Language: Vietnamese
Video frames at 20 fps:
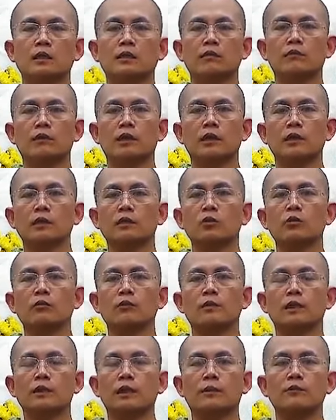và đến lúc
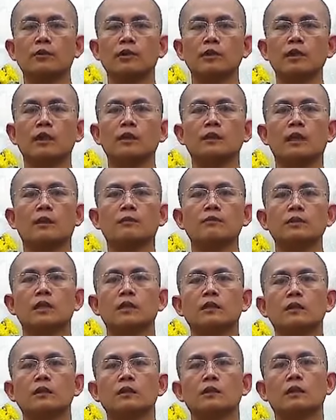mà tâm nó nhất tâm trên
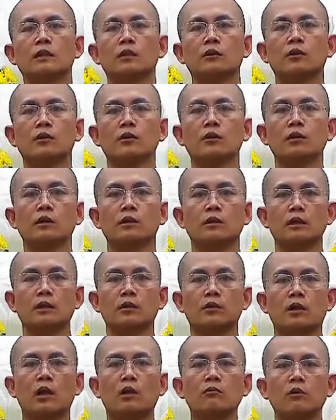hơi thở rồi thì
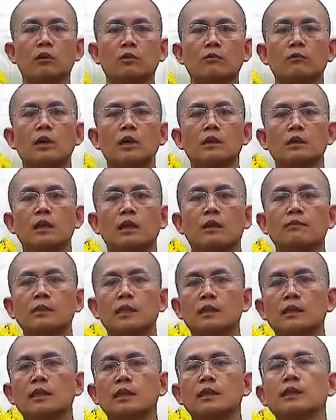nó không còn bận tâm
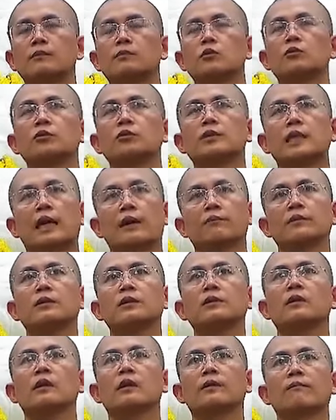đến cái điểm xúc chạm
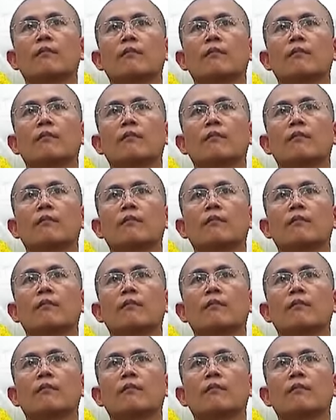nữa